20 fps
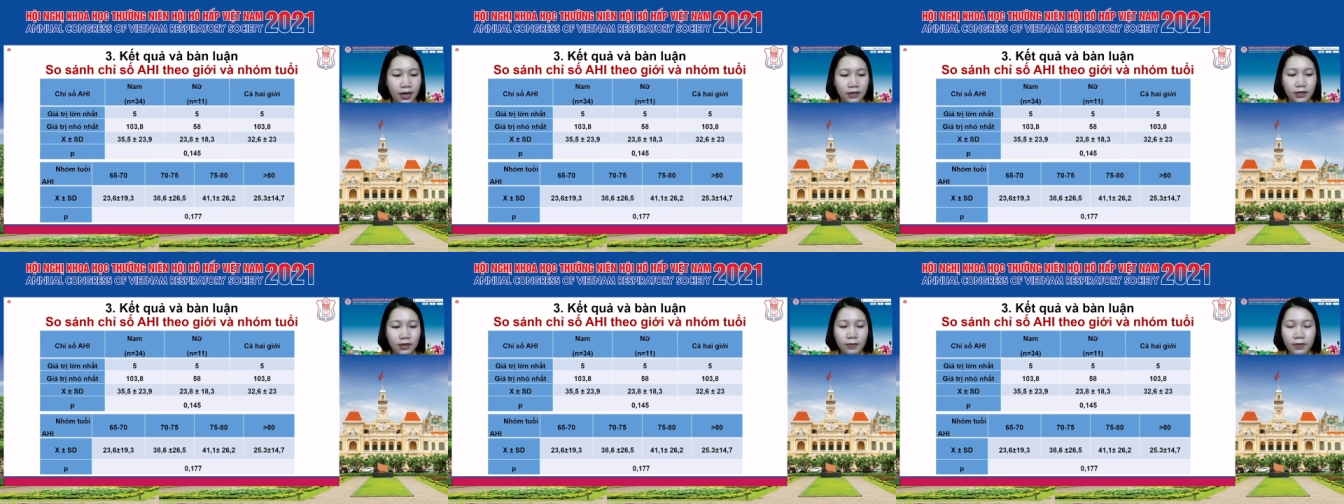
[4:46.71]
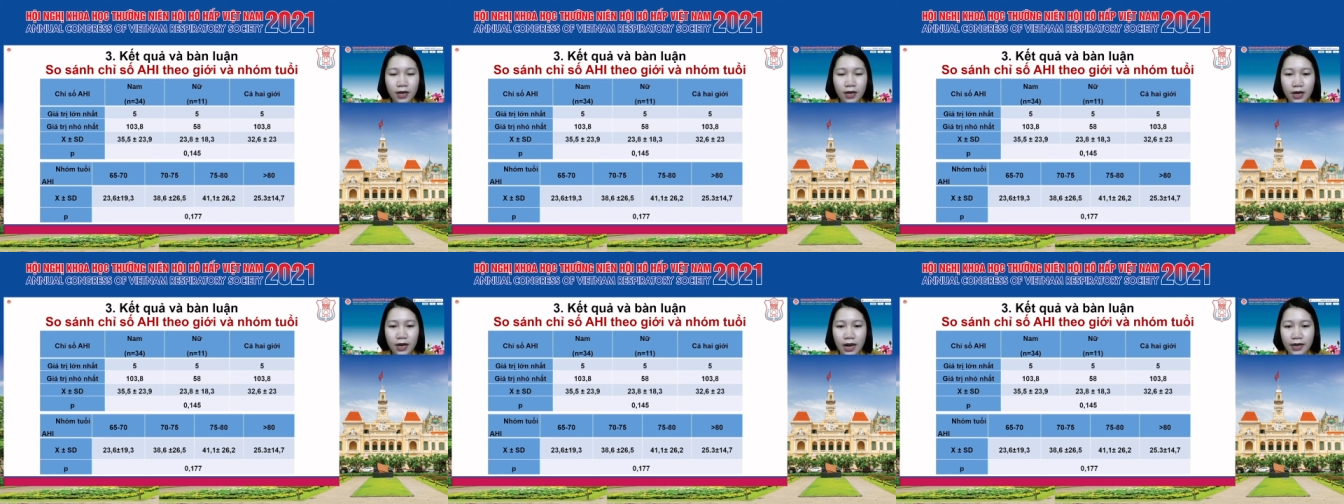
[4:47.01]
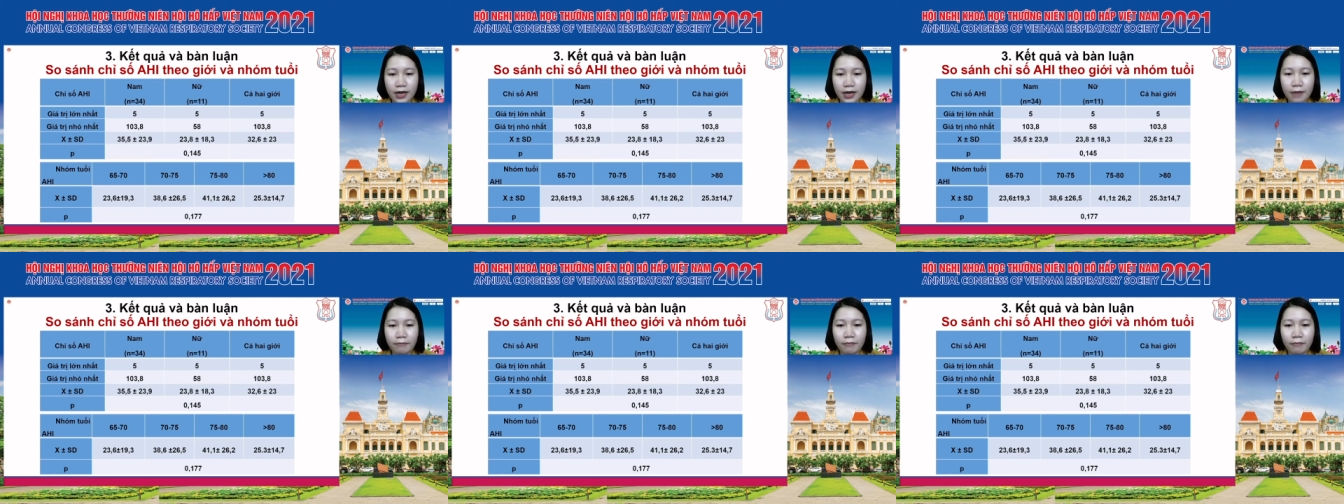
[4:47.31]
thấp nhất là
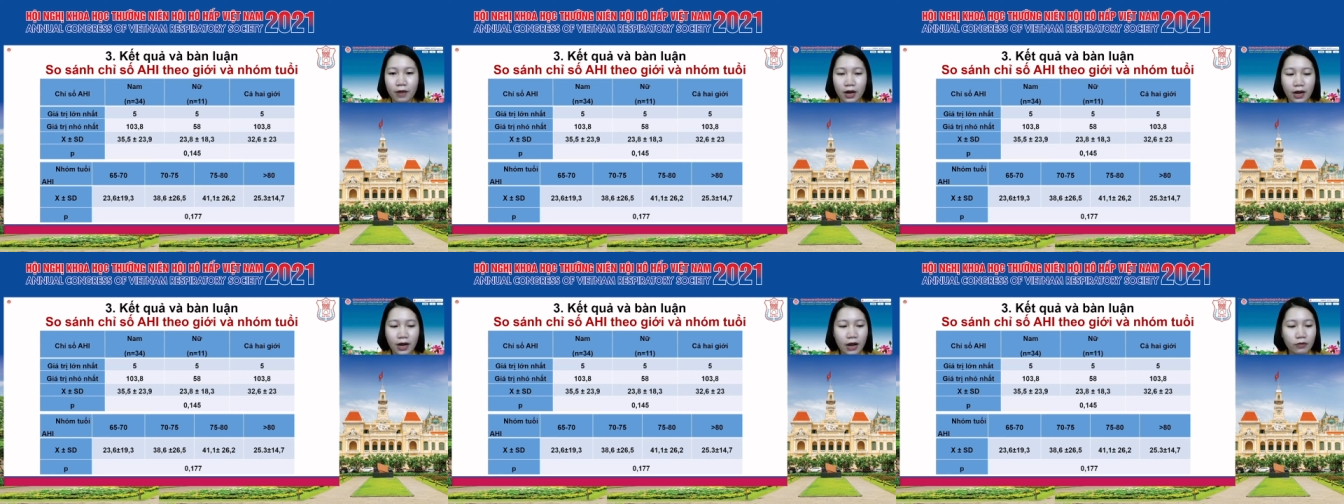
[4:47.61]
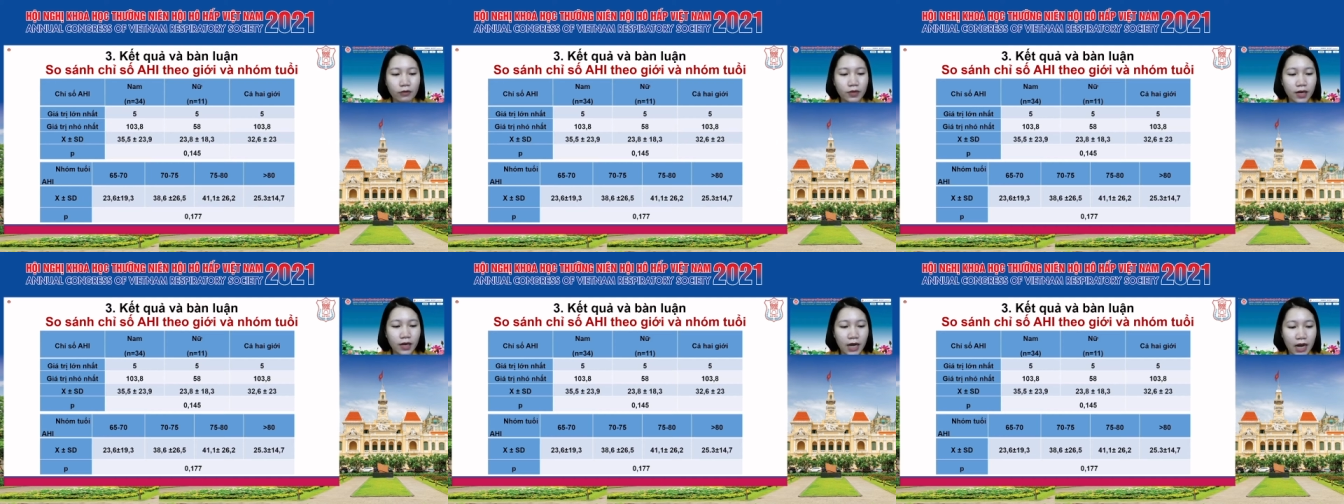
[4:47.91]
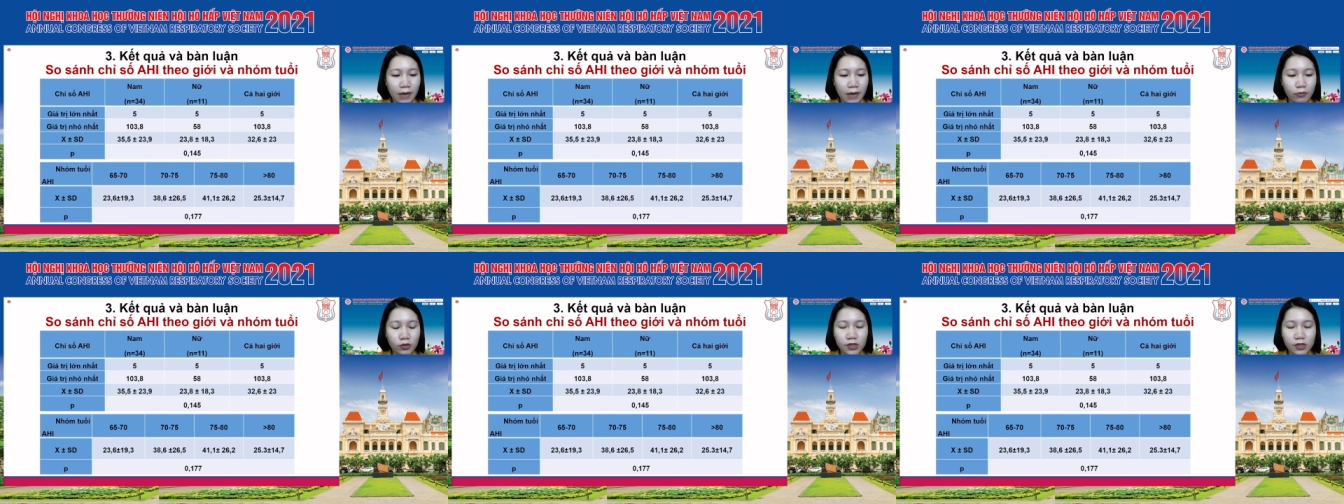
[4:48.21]
5 và cao nhất
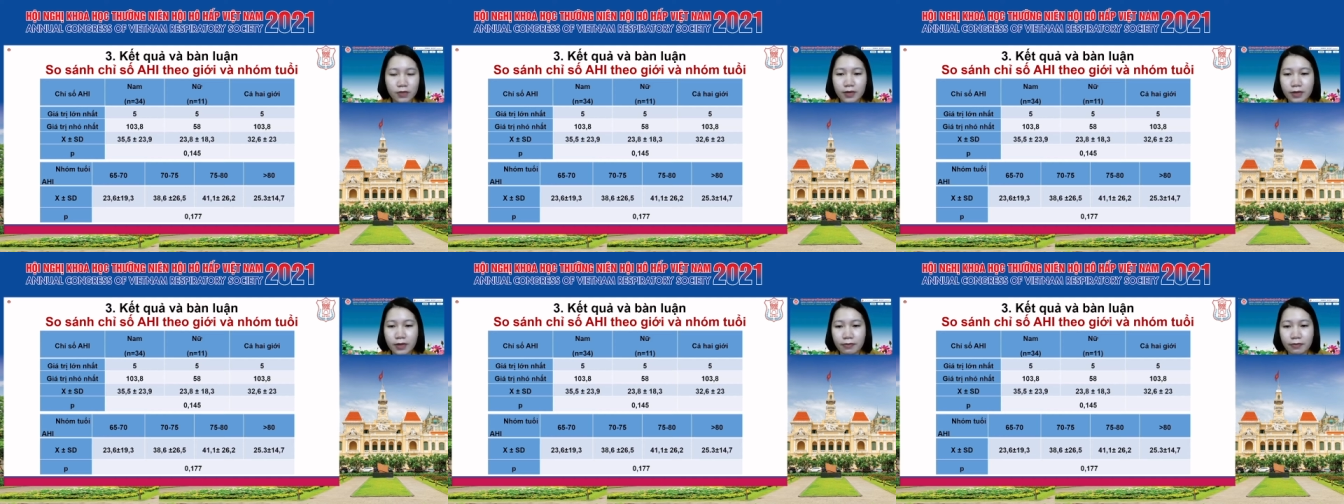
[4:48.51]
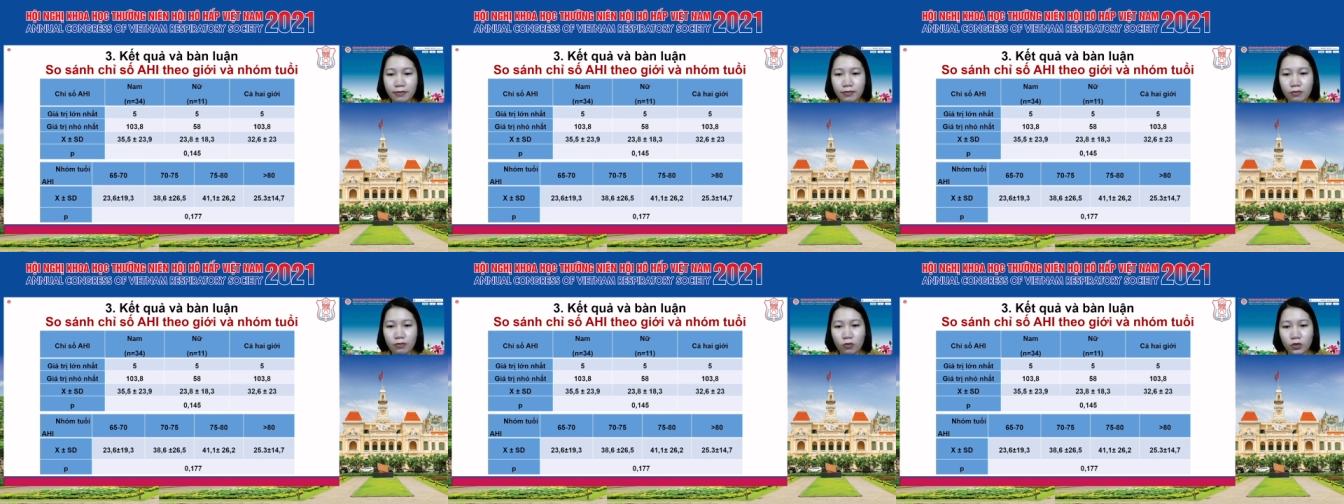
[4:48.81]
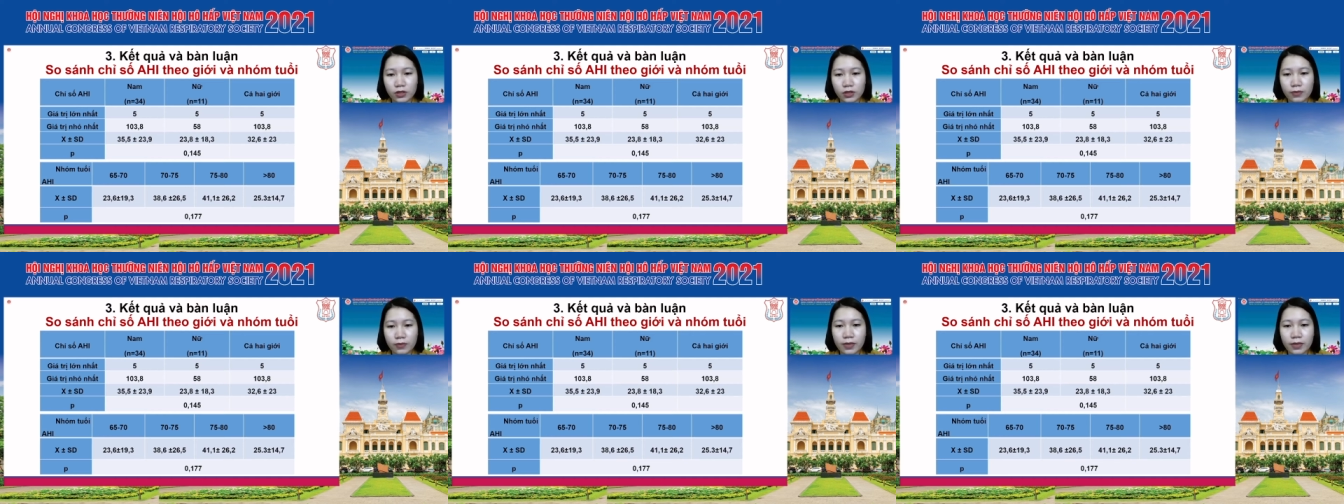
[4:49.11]
là
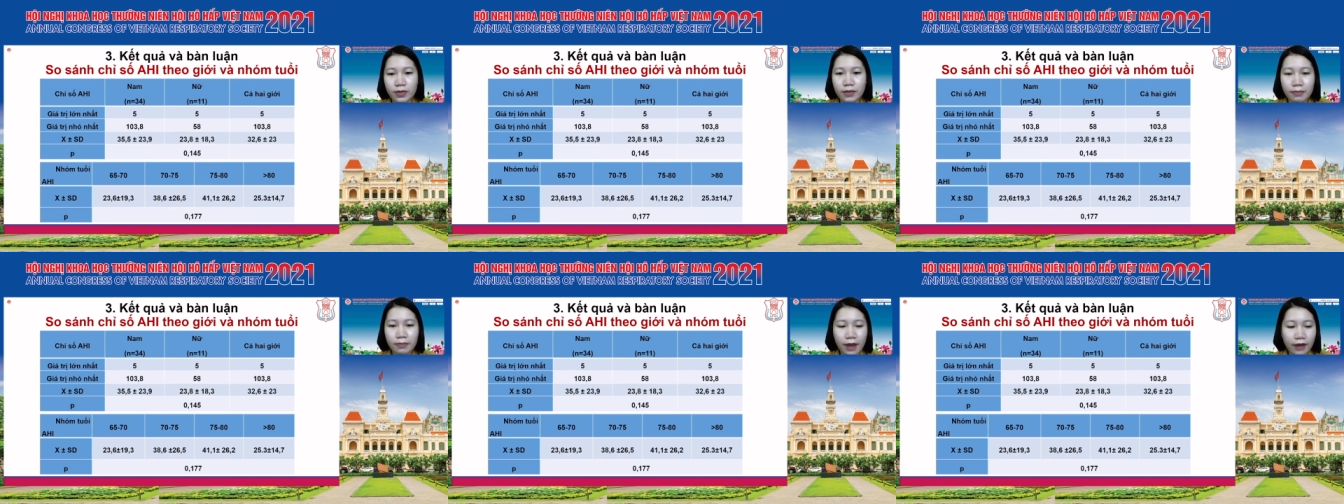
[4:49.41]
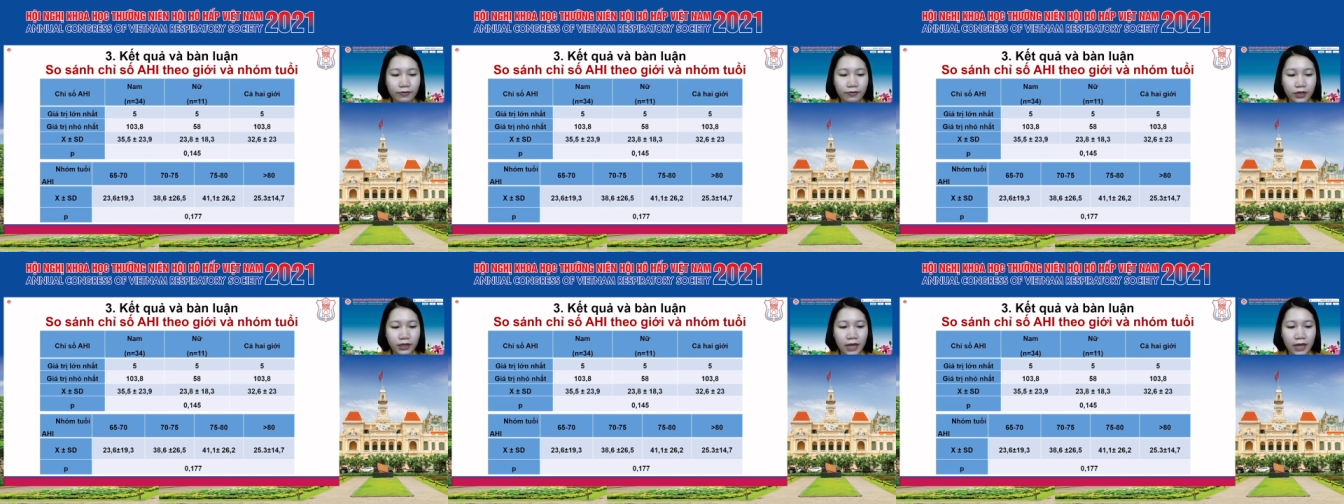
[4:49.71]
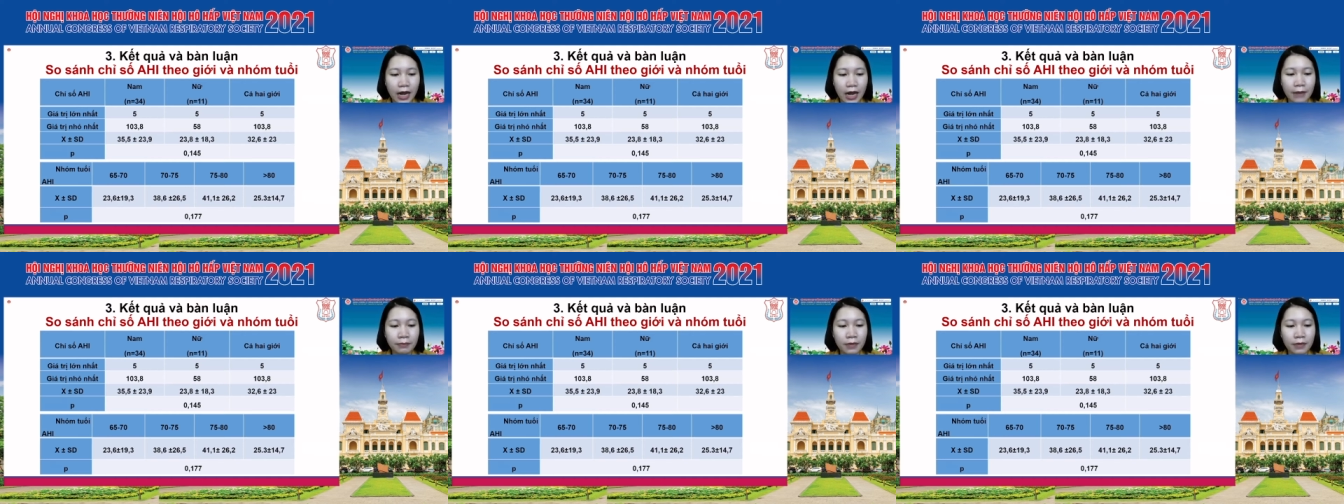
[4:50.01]

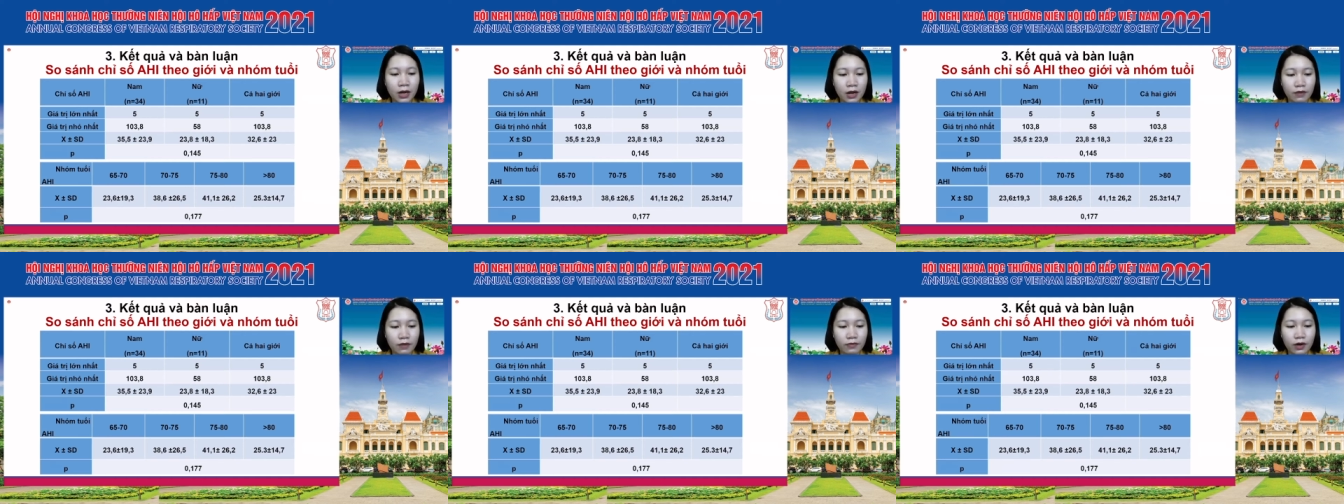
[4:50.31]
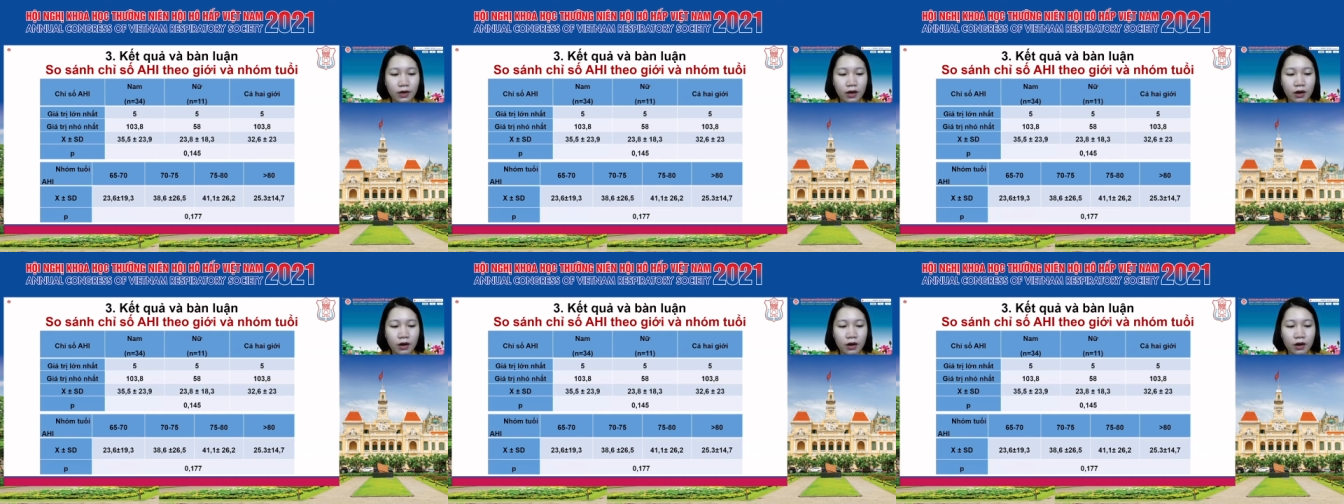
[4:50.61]
103,8 và